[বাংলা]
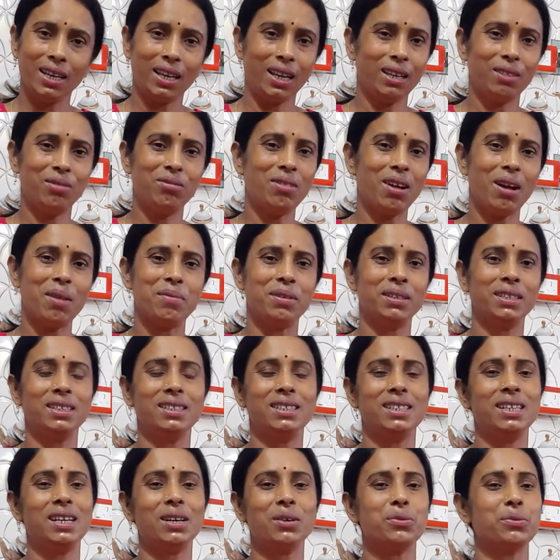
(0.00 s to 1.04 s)
কিন্তু আমাদের
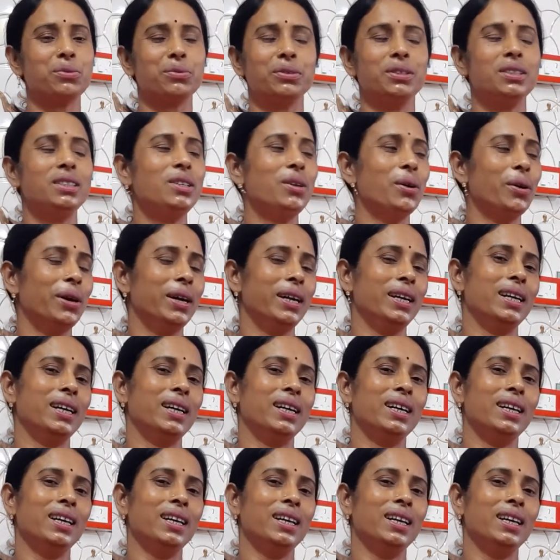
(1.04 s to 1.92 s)
সেটা কোনোদিনই হয় না